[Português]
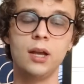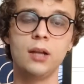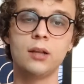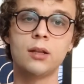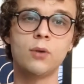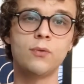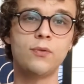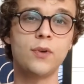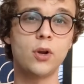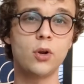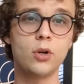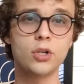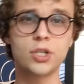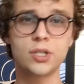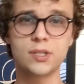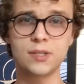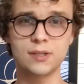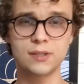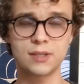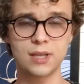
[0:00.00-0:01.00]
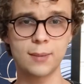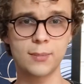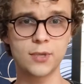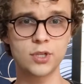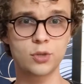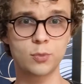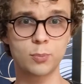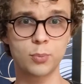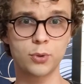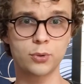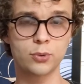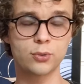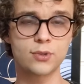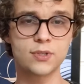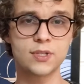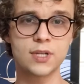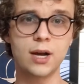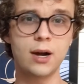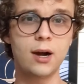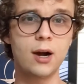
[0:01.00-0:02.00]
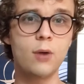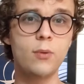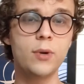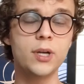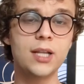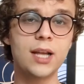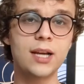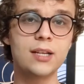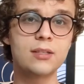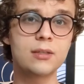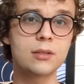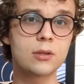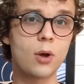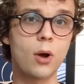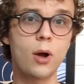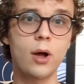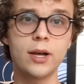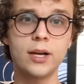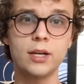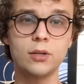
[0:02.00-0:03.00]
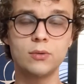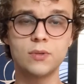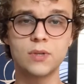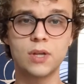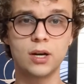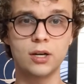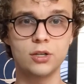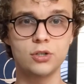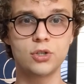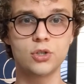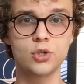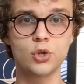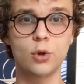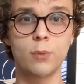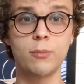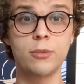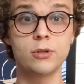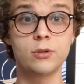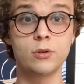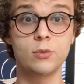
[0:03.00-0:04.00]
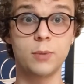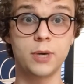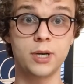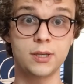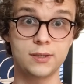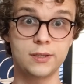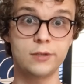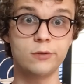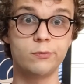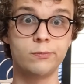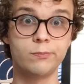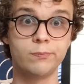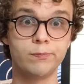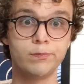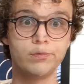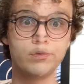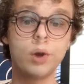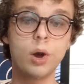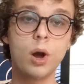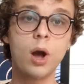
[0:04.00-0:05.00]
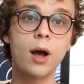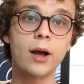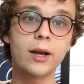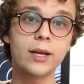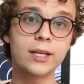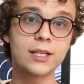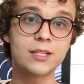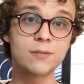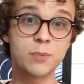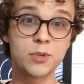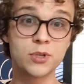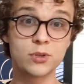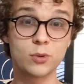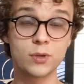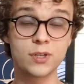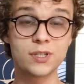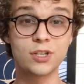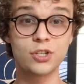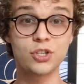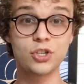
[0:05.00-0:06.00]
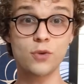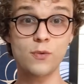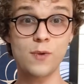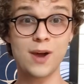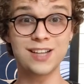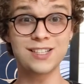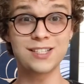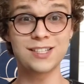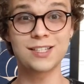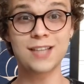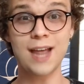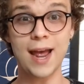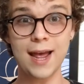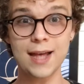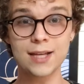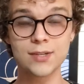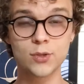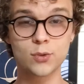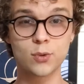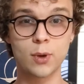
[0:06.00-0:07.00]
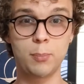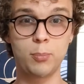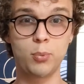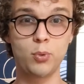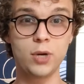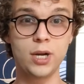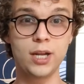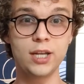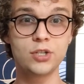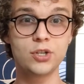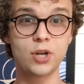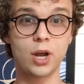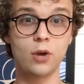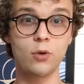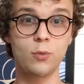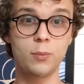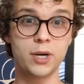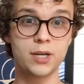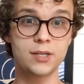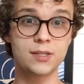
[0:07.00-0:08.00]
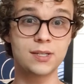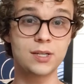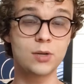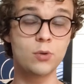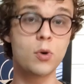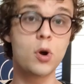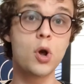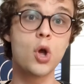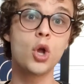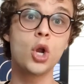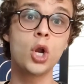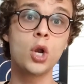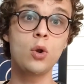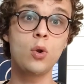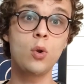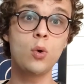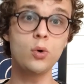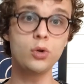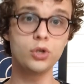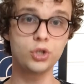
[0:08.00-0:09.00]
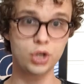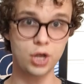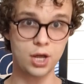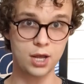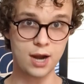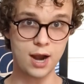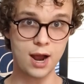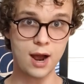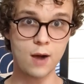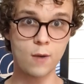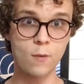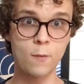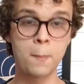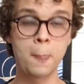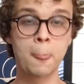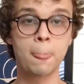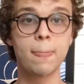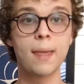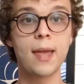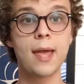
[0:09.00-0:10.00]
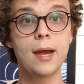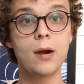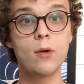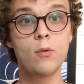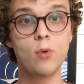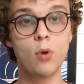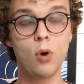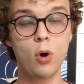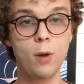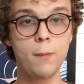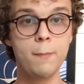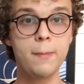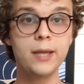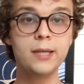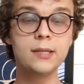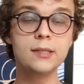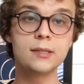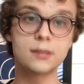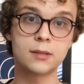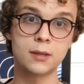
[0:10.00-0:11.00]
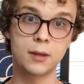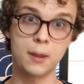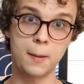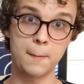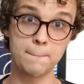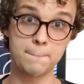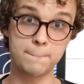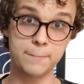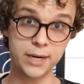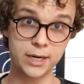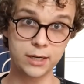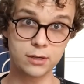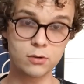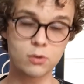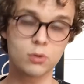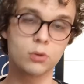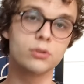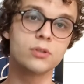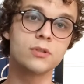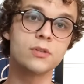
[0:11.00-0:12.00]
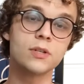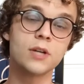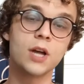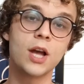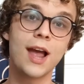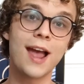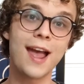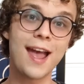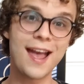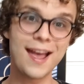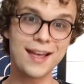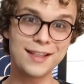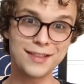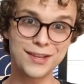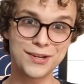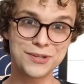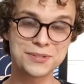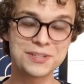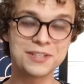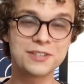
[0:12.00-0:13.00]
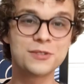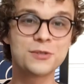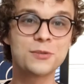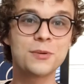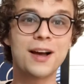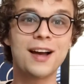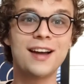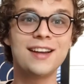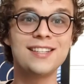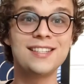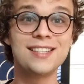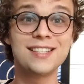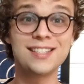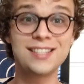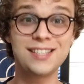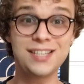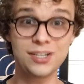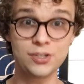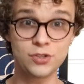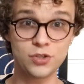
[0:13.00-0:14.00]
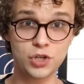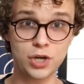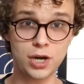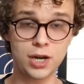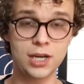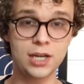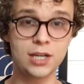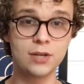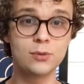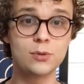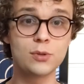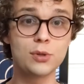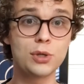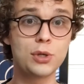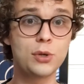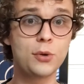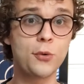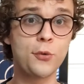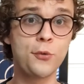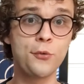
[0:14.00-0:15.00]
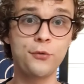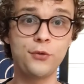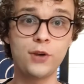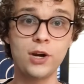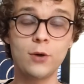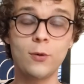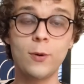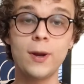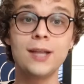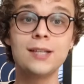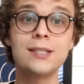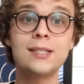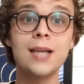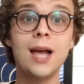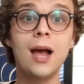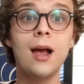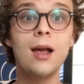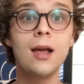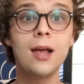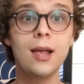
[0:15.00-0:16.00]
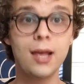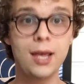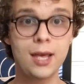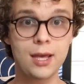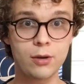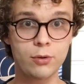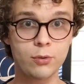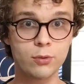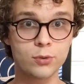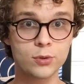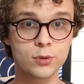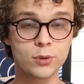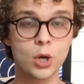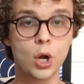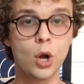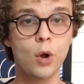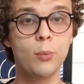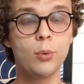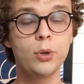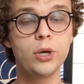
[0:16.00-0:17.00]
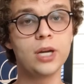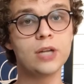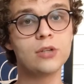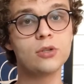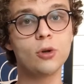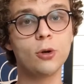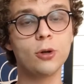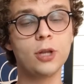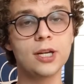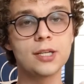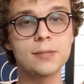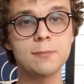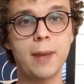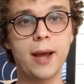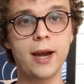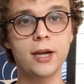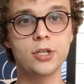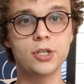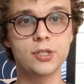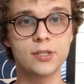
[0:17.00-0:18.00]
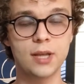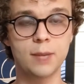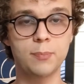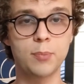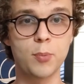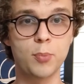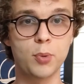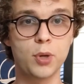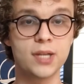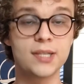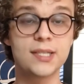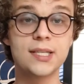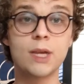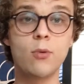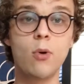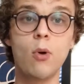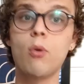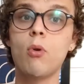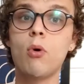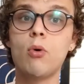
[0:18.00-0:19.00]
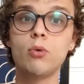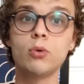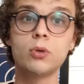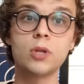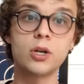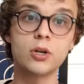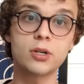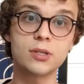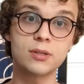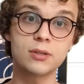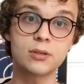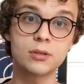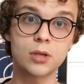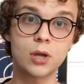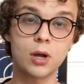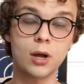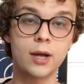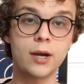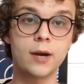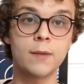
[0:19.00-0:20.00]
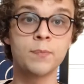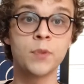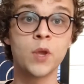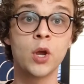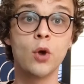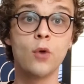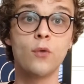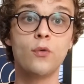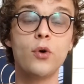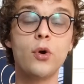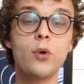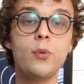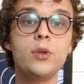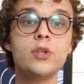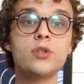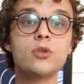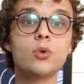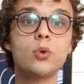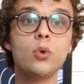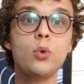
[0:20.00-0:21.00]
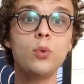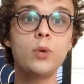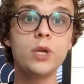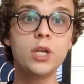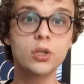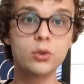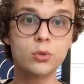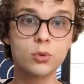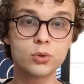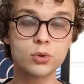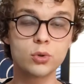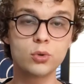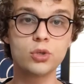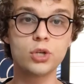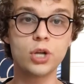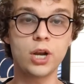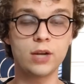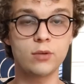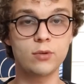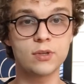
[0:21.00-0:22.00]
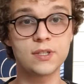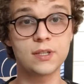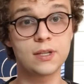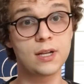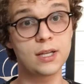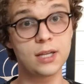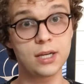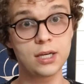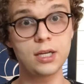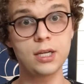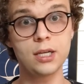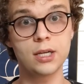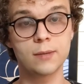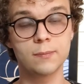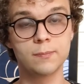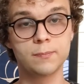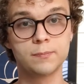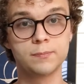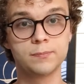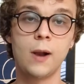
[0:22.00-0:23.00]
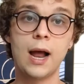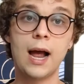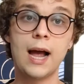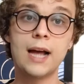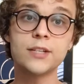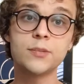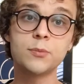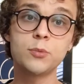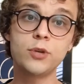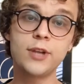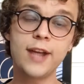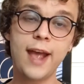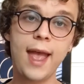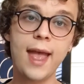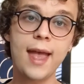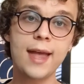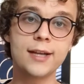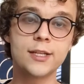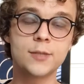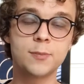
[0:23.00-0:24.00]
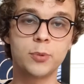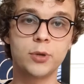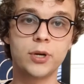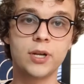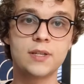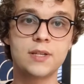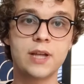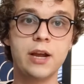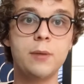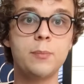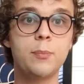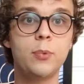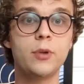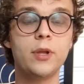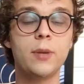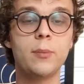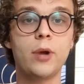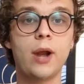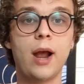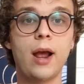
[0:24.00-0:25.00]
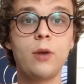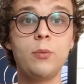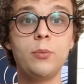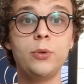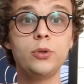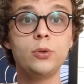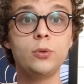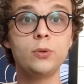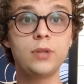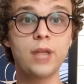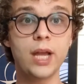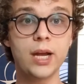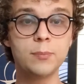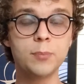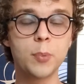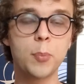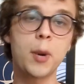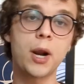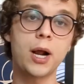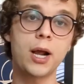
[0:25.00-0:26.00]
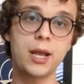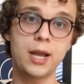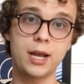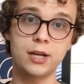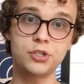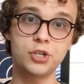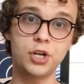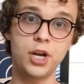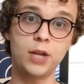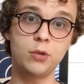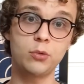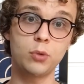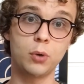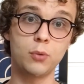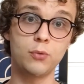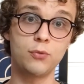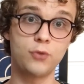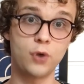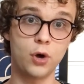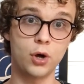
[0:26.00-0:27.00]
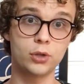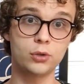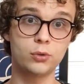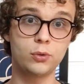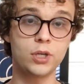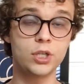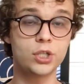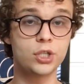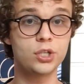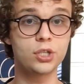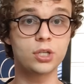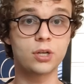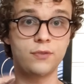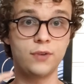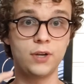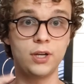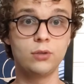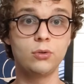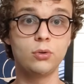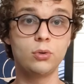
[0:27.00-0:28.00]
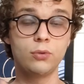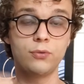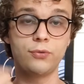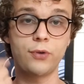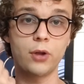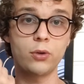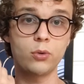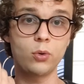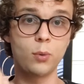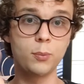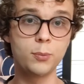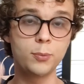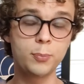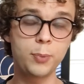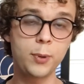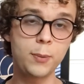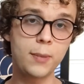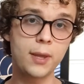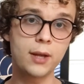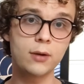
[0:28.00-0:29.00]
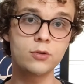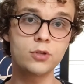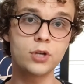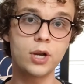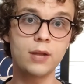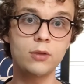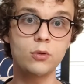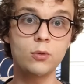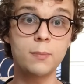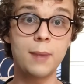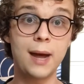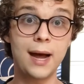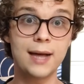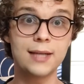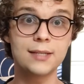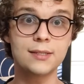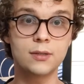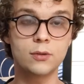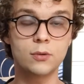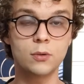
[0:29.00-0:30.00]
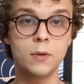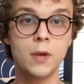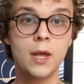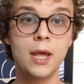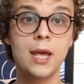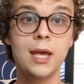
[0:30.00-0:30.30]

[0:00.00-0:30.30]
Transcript: Então, falou de sistemas de produção e da história dos grandes homens do Brasil. Ocorre que as pessoas que tinham acesso à política no Brasil, no geral, eram homens brancos, heterossexuais, cisgêneros e, com frequência, ricos porque as outras partes da população ao longo da nossa história foram excluídos do direito à cidadania. As mulheres, por exemplo, demoraram muito tempo para ganhar direito ao voto, e a gente está falando do voto como primeiro direito básico.